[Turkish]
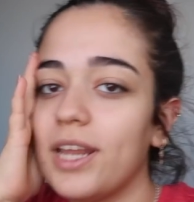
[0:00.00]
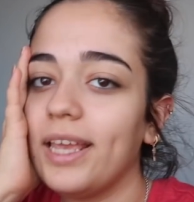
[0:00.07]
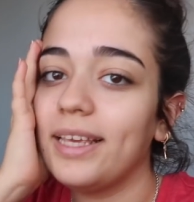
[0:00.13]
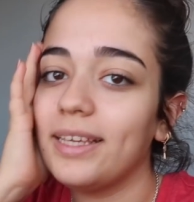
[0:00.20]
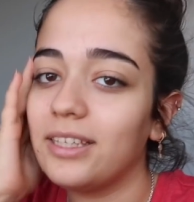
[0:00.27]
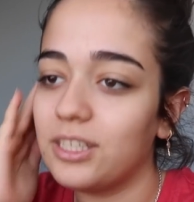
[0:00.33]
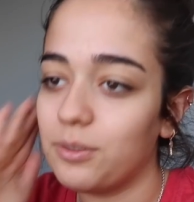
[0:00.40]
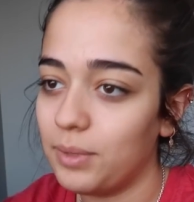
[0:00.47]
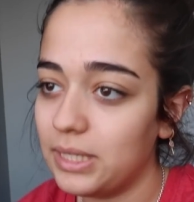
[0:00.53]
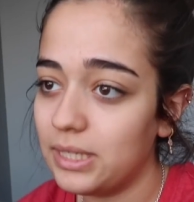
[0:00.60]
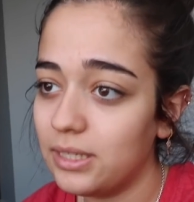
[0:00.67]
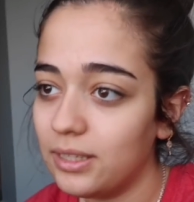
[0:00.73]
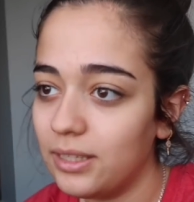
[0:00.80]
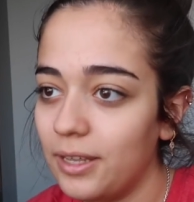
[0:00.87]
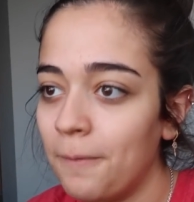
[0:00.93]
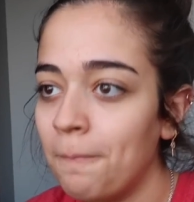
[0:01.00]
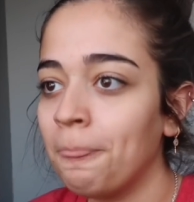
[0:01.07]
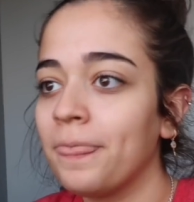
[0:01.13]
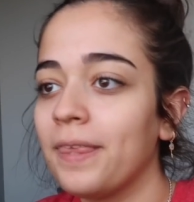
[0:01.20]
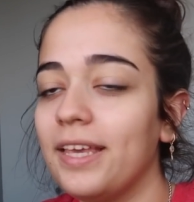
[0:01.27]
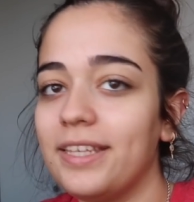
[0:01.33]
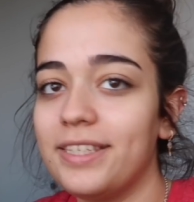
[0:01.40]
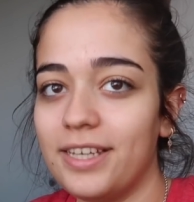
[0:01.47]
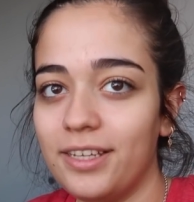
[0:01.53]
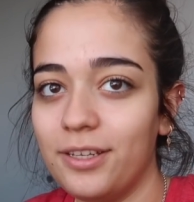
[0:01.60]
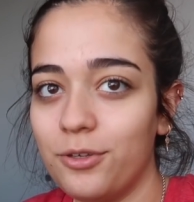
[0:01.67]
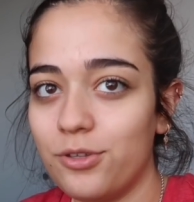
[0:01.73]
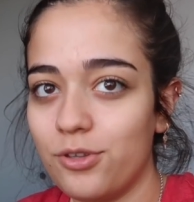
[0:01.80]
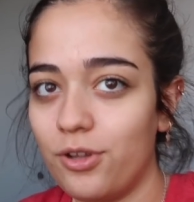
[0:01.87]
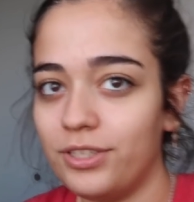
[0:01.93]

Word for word: renk içmesinde inşallah güzel